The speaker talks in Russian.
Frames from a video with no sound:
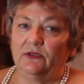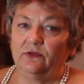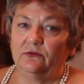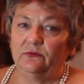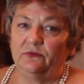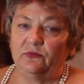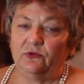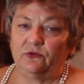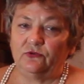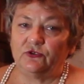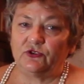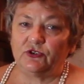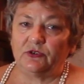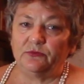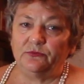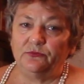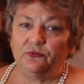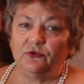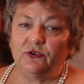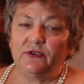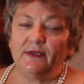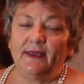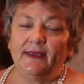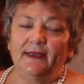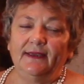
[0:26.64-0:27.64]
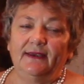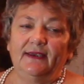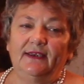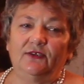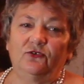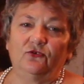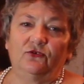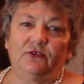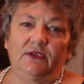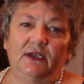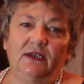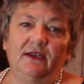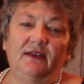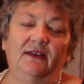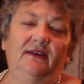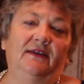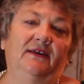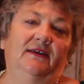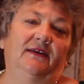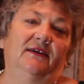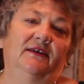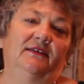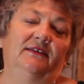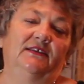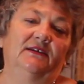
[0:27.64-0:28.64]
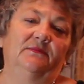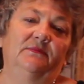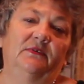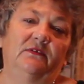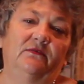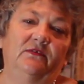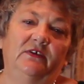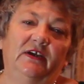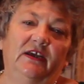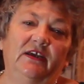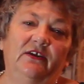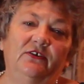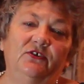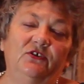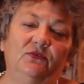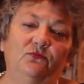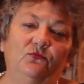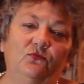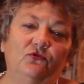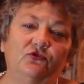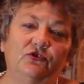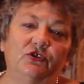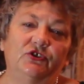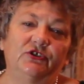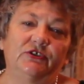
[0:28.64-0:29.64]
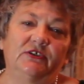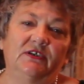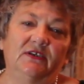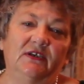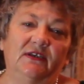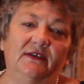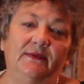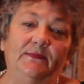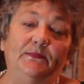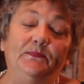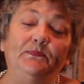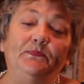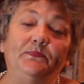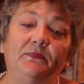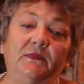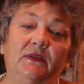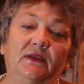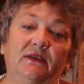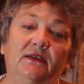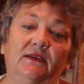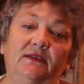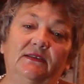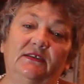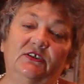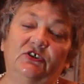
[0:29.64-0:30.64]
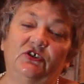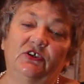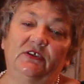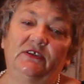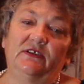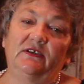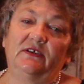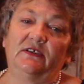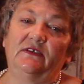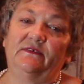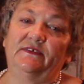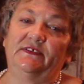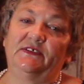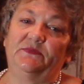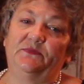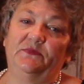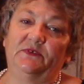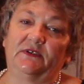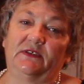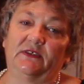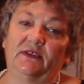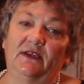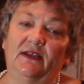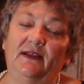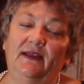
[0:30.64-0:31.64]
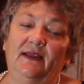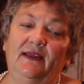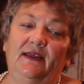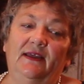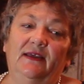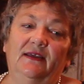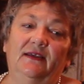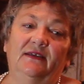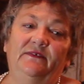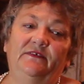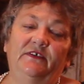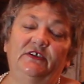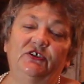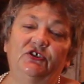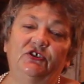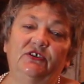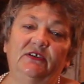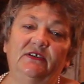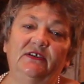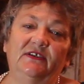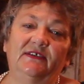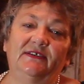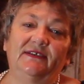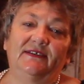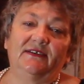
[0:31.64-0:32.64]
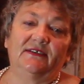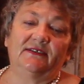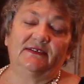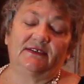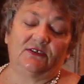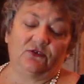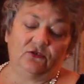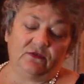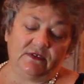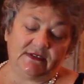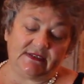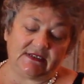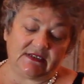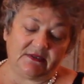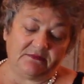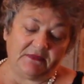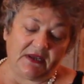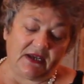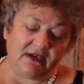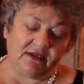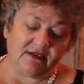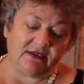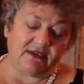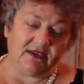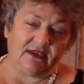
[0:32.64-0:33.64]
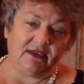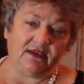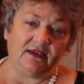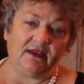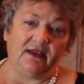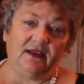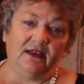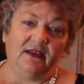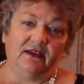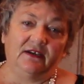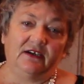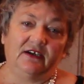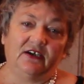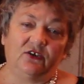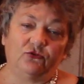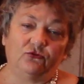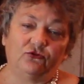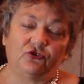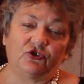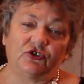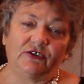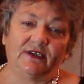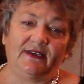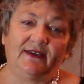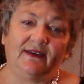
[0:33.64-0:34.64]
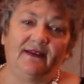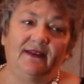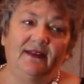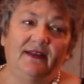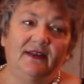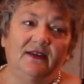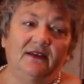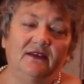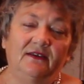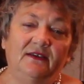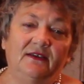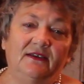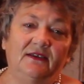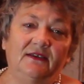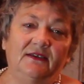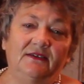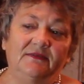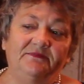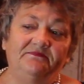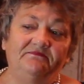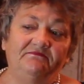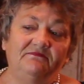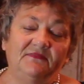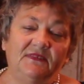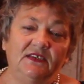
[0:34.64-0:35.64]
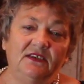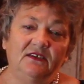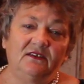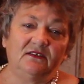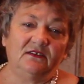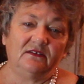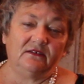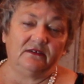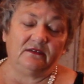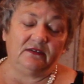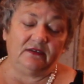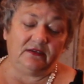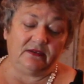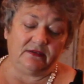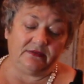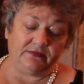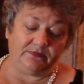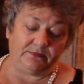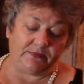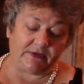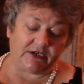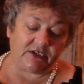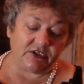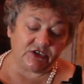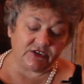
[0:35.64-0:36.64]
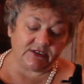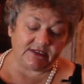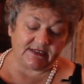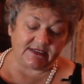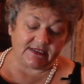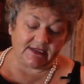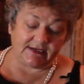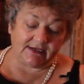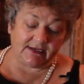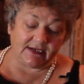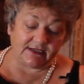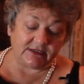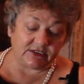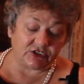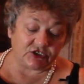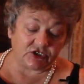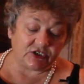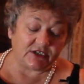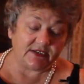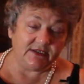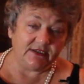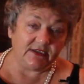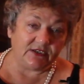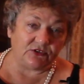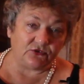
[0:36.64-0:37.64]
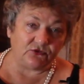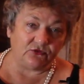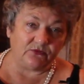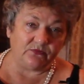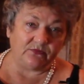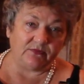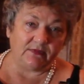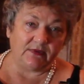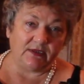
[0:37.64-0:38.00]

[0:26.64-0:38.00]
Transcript: беру шампунь и туда добавляю немножечко э, нашатырного спирта. Вещи, они такие становятся мягкие, хорошие, э, и практически катышек нету.